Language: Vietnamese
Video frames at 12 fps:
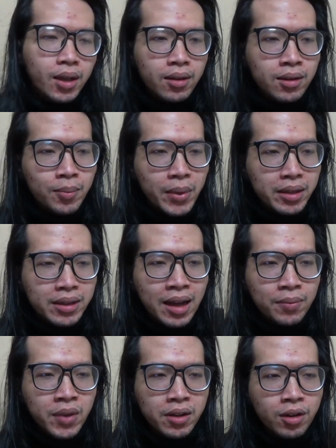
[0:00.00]
thì mình
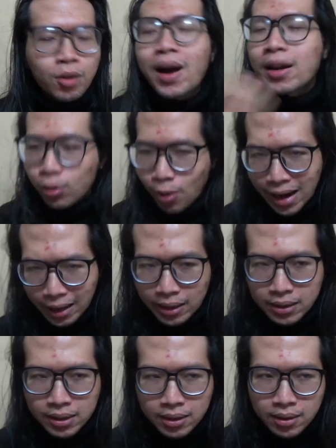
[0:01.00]
cảm thấy nó không an toàn
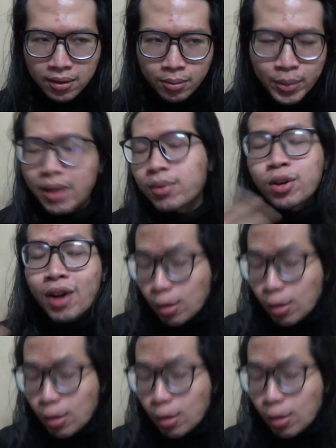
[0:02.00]
mình cảm thấy nó